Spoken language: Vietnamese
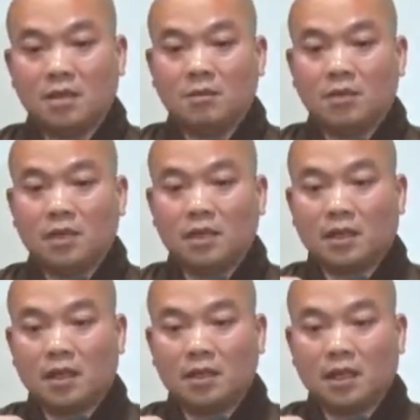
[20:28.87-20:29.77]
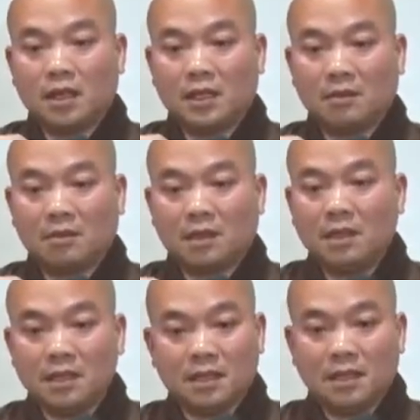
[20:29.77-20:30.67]
muốn có những cái dòng ký
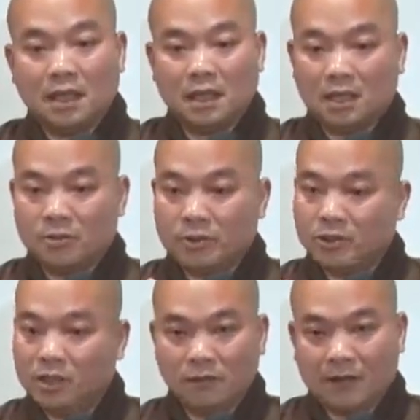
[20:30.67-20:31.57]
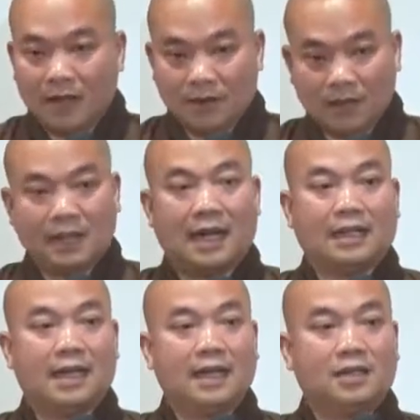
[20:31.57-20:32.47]
ức đều dựa vào cái trạng
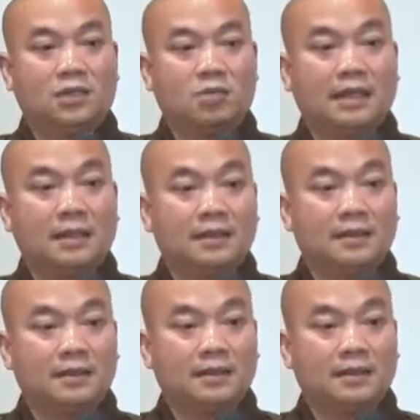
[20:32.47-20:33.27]
thái là xúc tan ngữ